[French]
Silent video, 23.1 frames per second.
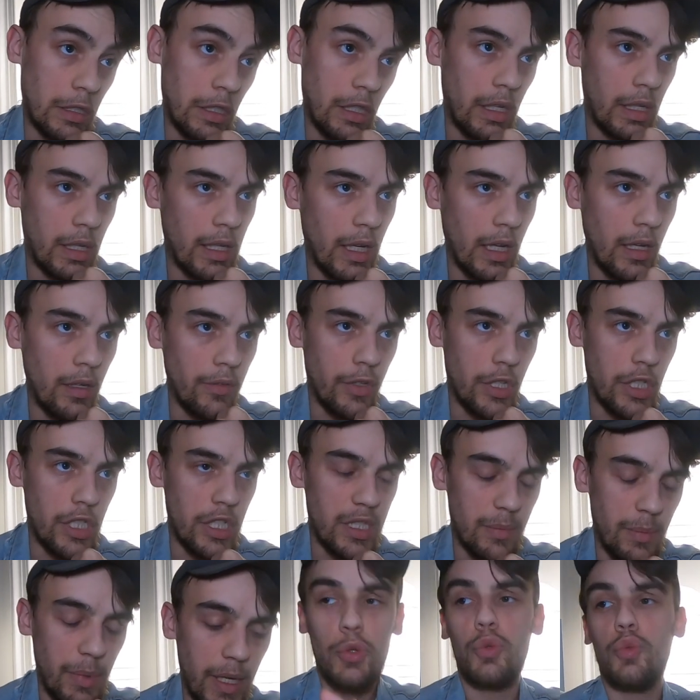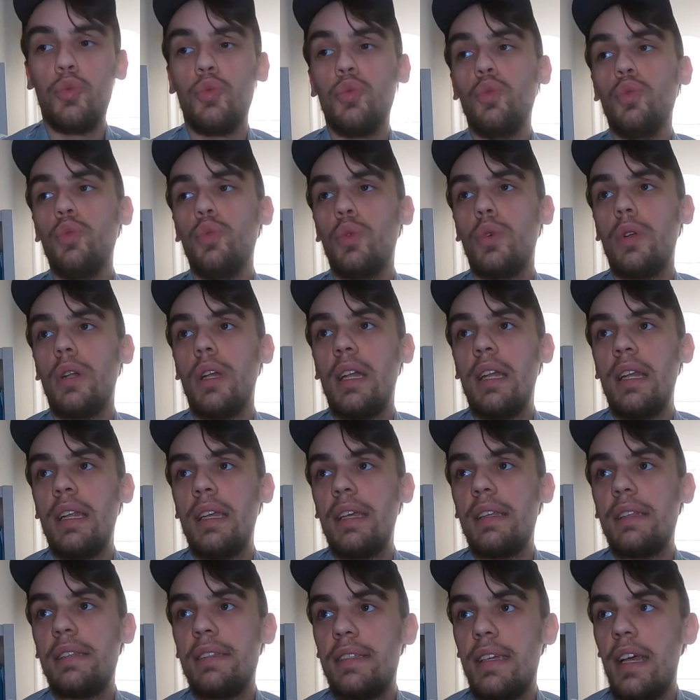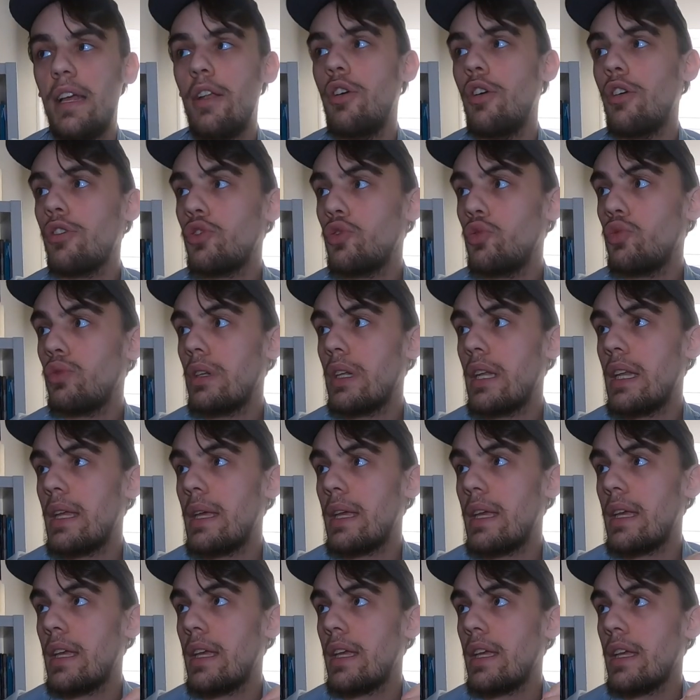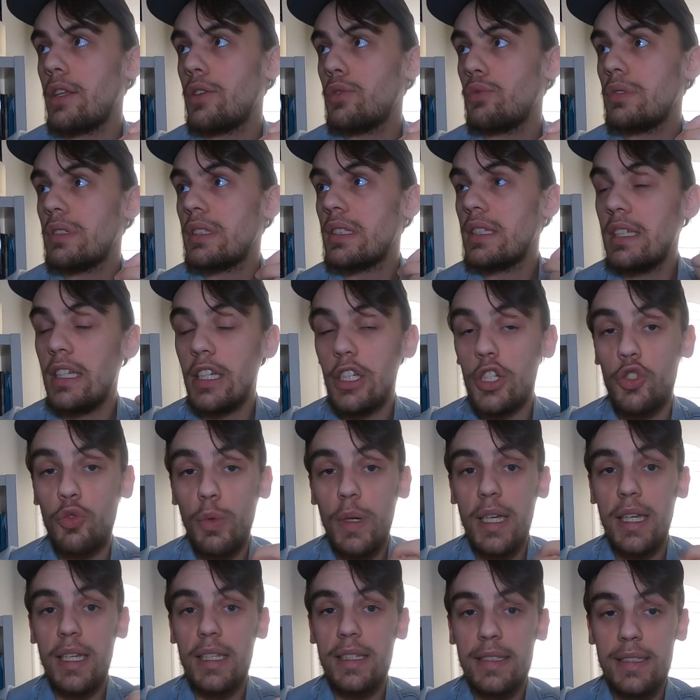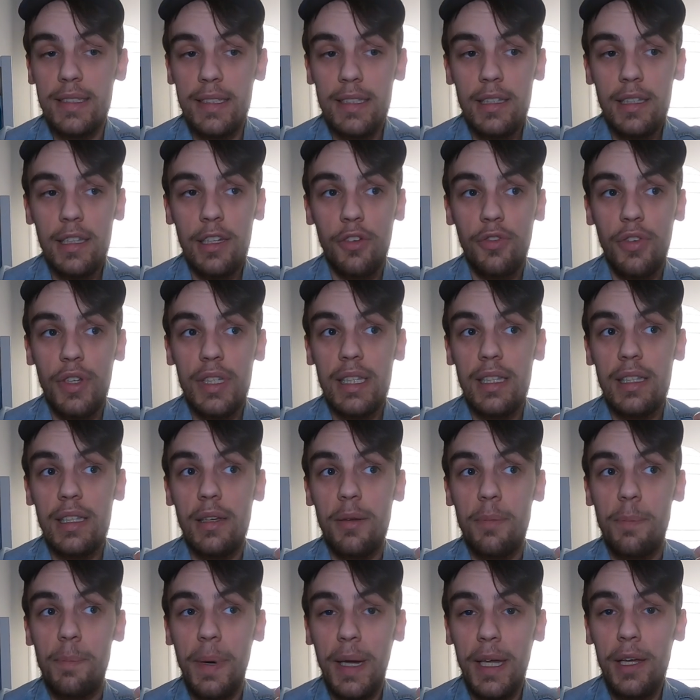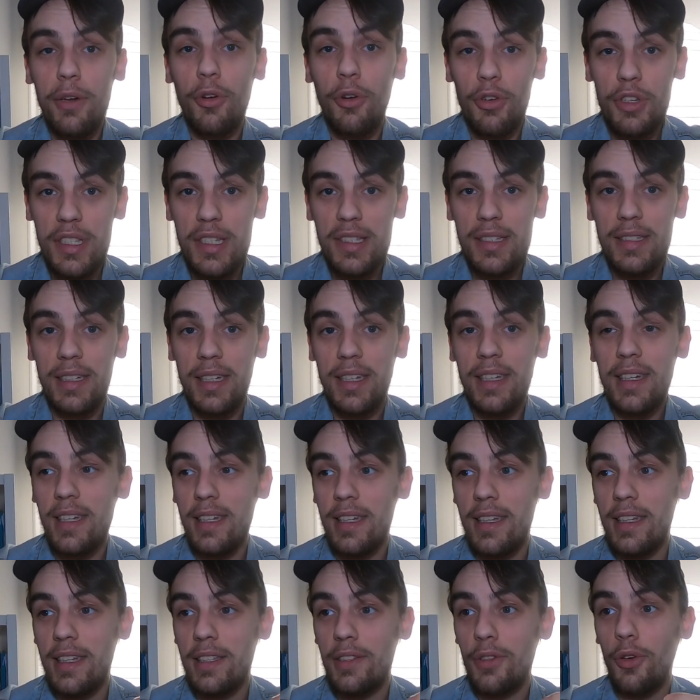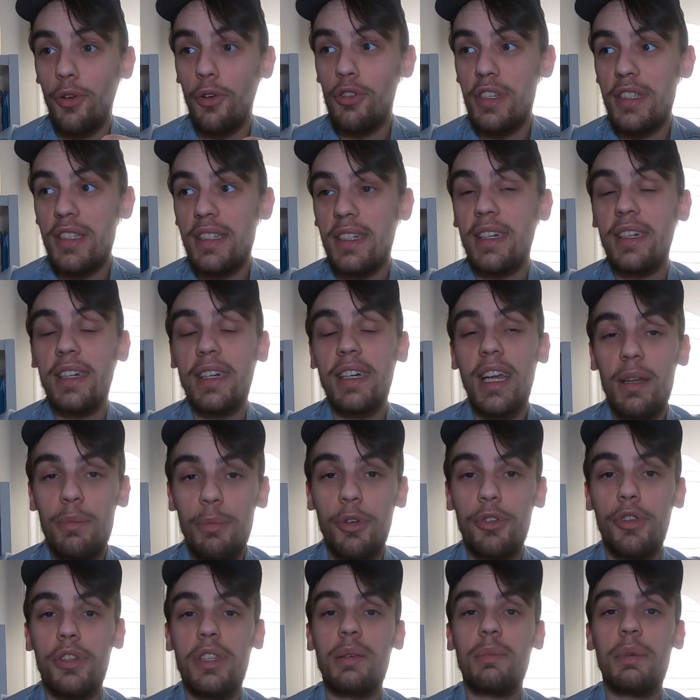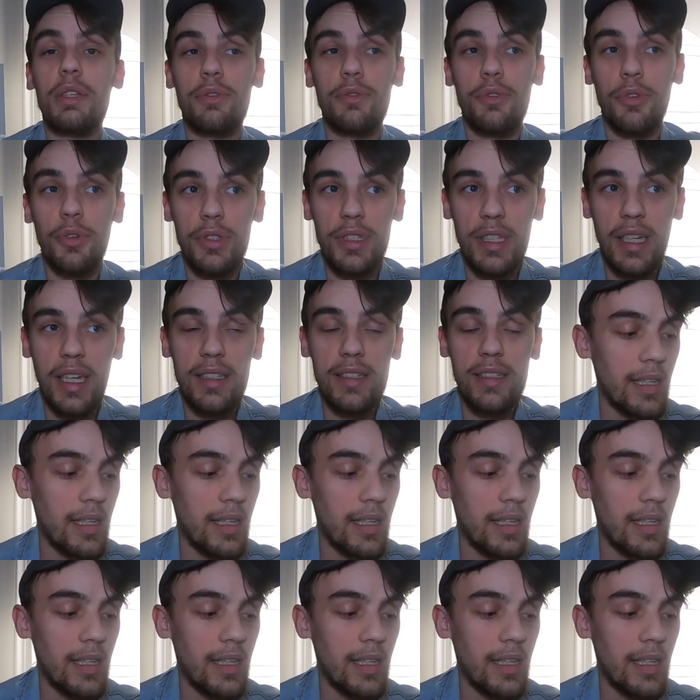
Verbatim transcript: réel, enfin j'espère. Tous les dialogues, tout ce qui est joué et dit, est en fait est préenregistré et est enregistré réellement dans des maisons de retraite.